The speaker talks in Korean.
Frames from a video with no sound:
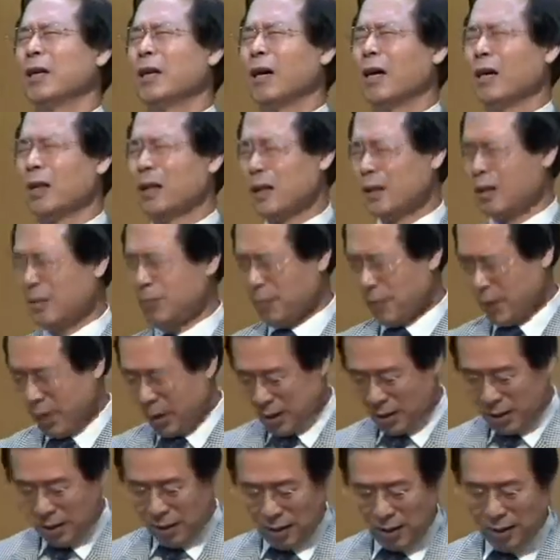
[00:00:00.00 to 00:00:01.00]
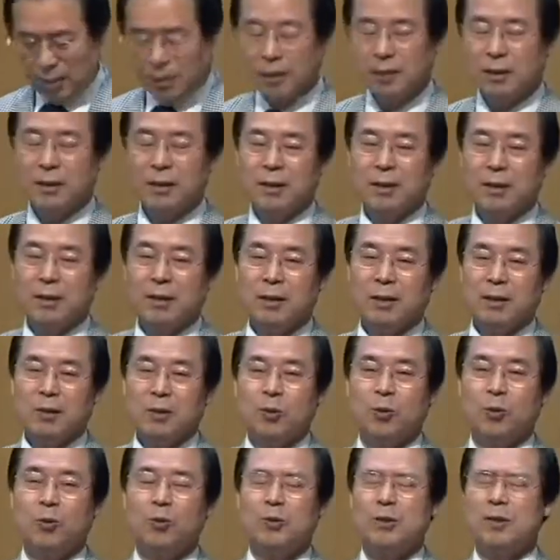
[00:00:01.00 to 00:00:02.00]
하나님 내가
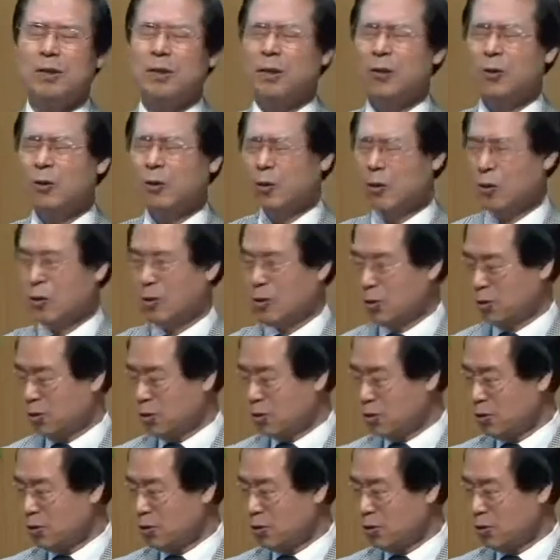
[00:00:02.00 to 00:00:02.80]
좋은 일하고